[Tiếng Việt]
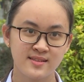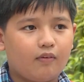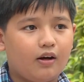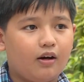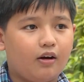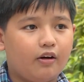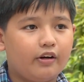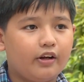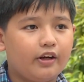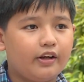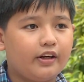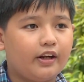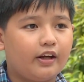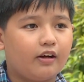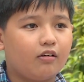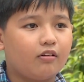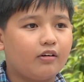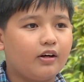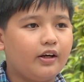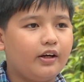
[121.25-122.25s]
Qua hội thi này
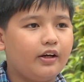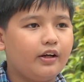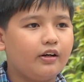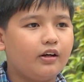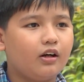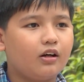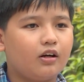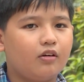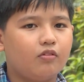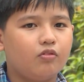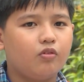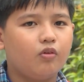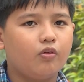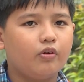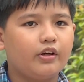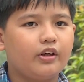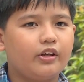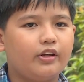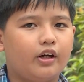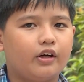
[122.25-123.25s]
con thấy rất là
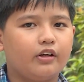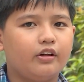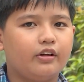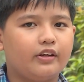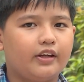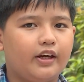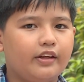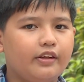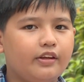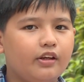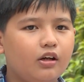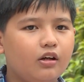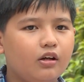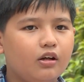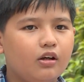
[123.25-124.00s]
vui khi nhận được giải nhất.